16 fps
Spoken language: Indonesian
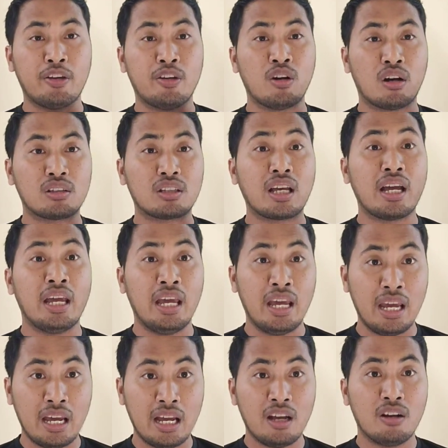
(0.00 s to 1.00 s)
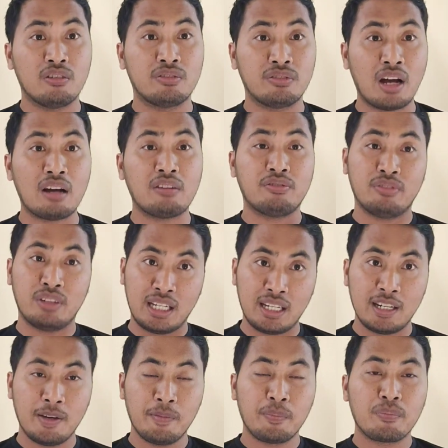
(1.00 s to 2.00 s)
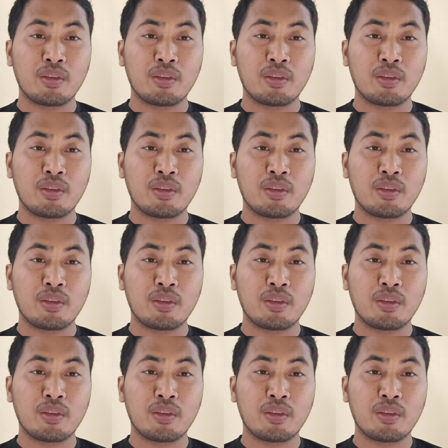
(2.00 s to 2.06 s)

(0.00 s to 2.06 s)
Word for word: Yod, He, Vav, He,